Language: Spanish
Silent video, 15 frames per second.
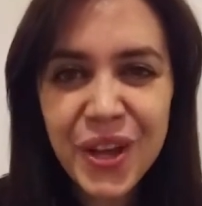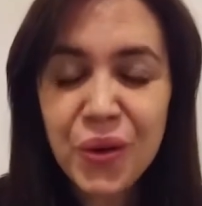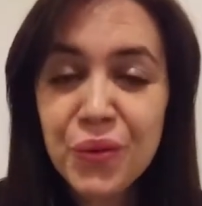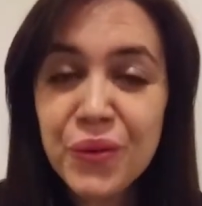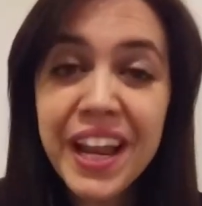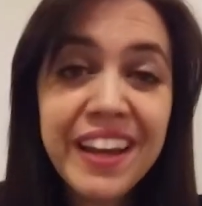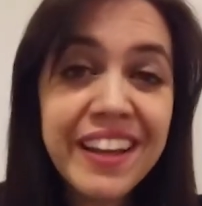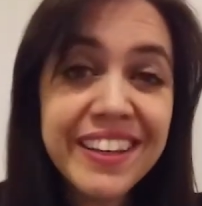
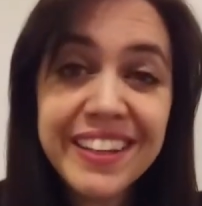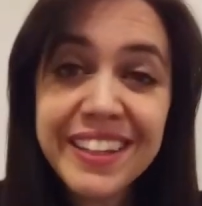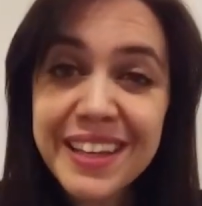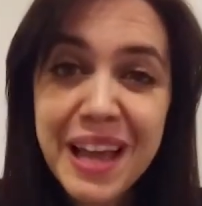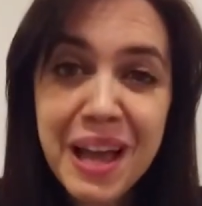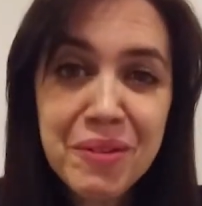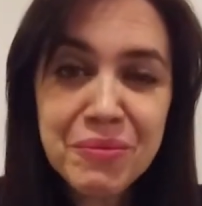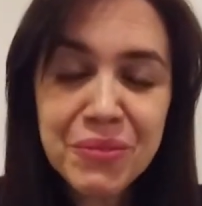Una
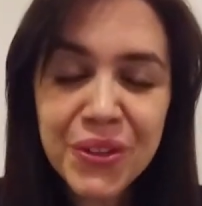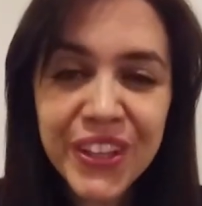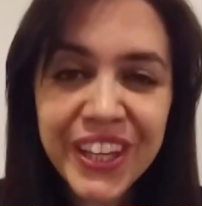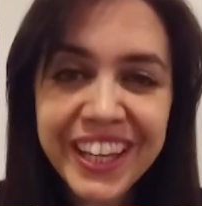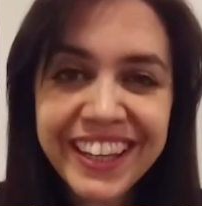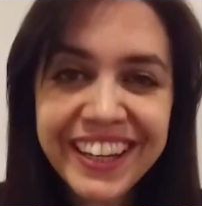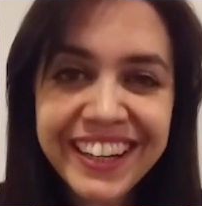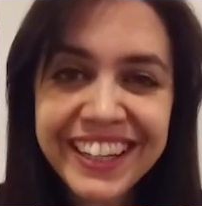alegría
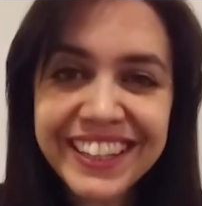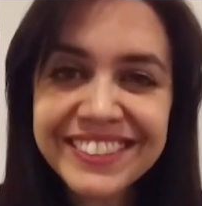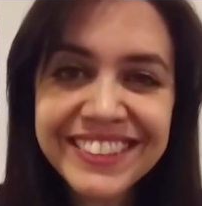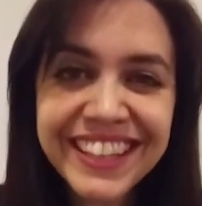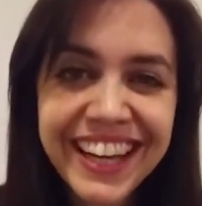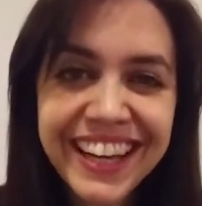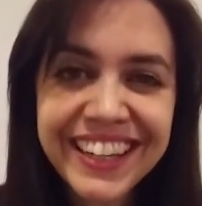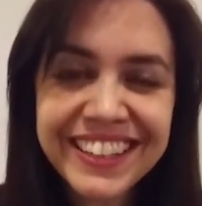poder
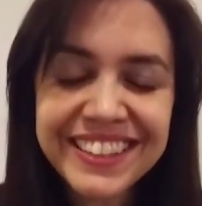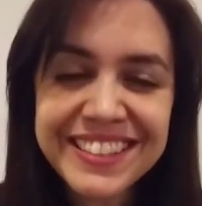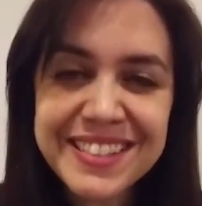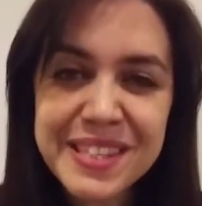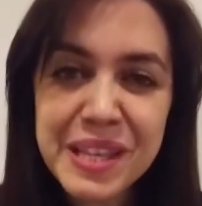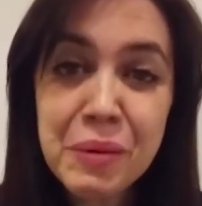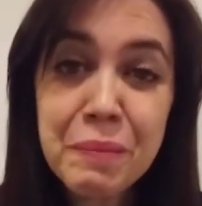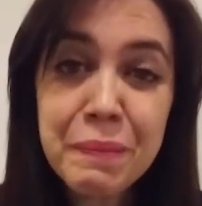estar y
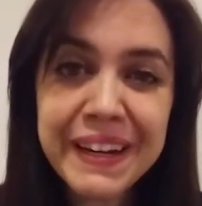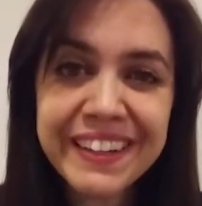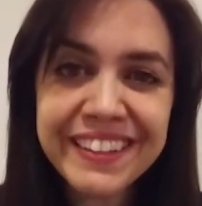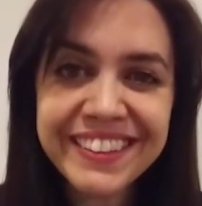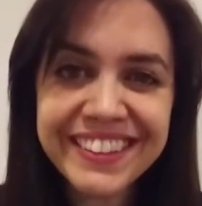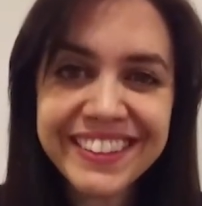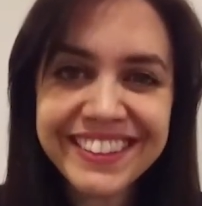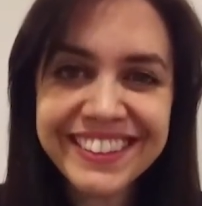ser
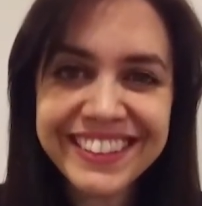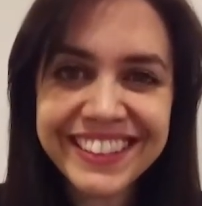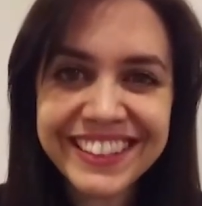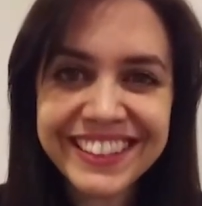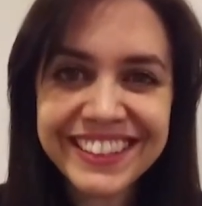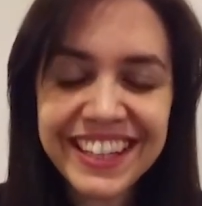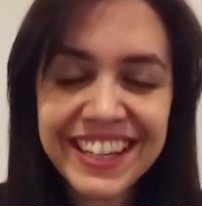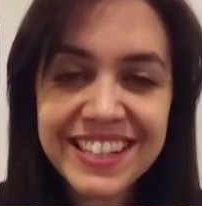parte de
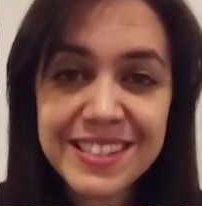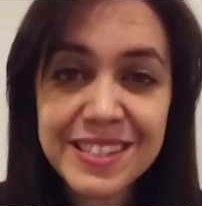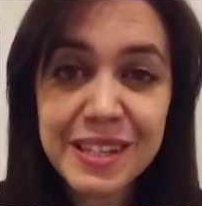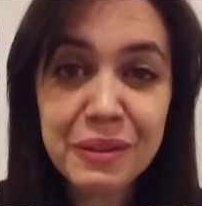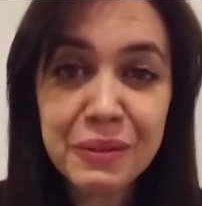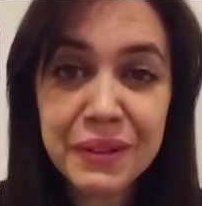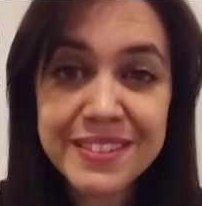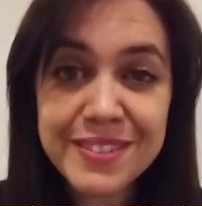esta
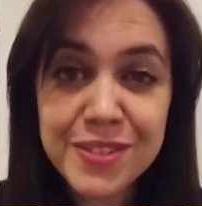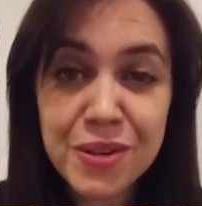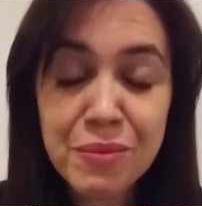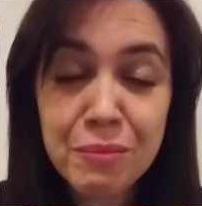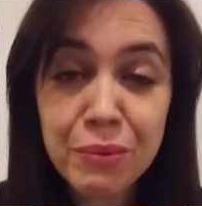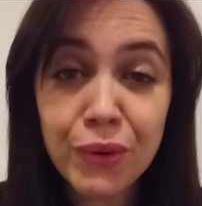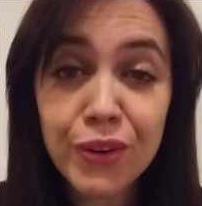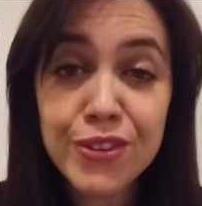celebración
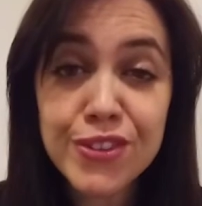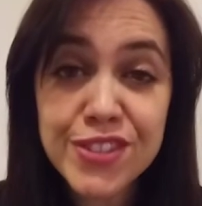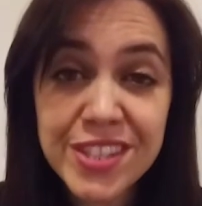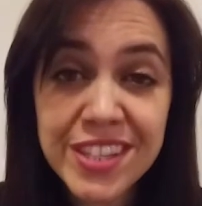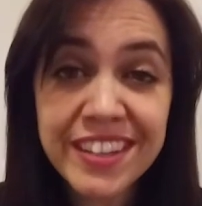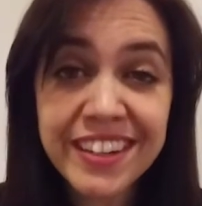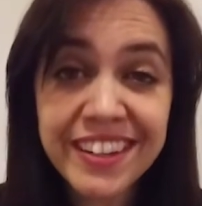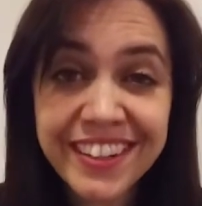por los
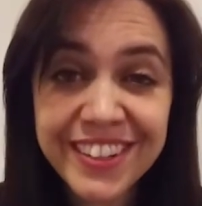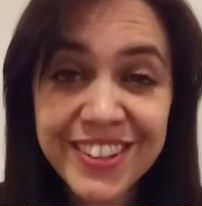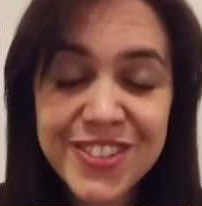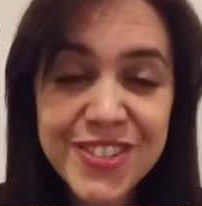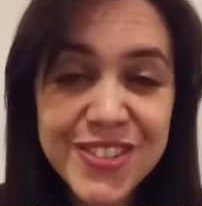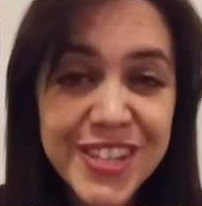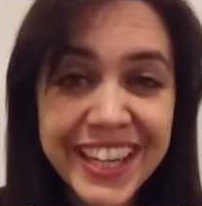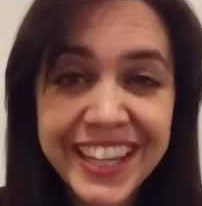100
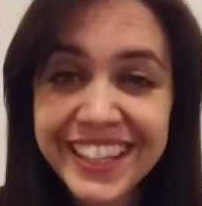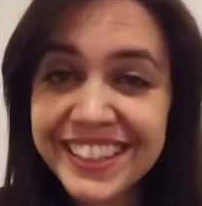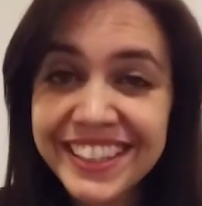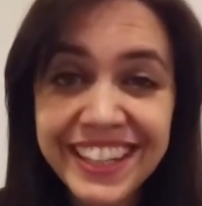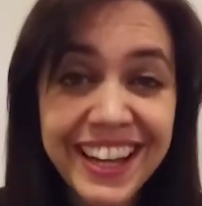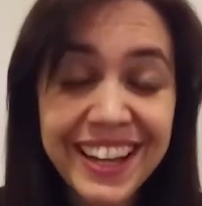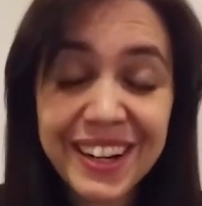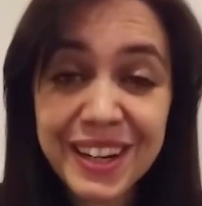años de
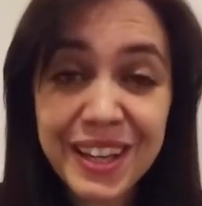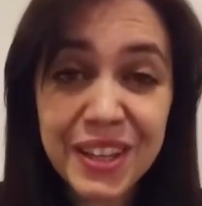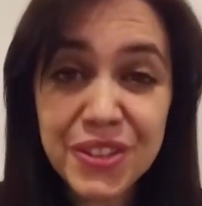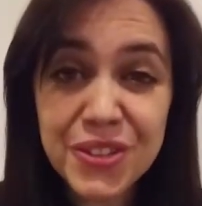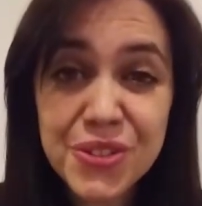la radio.